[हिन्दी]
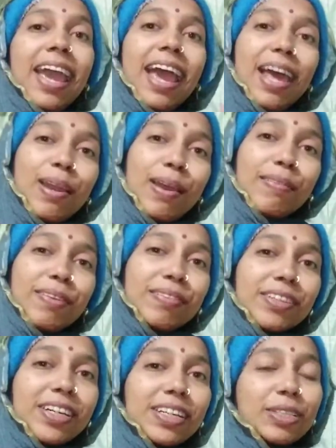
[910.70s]
हेलो
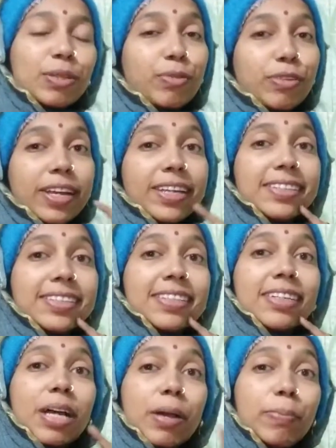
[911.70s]
एवरीवन तो
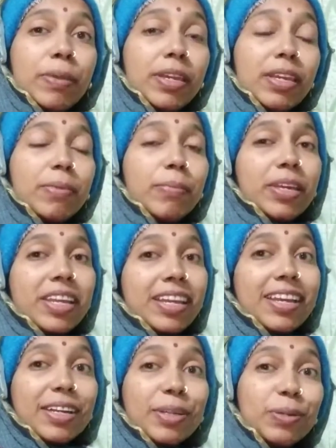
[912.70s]
फ्रेंड्स अभी
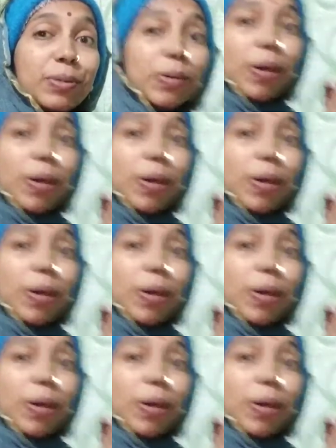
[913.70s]
मेरे लड्डू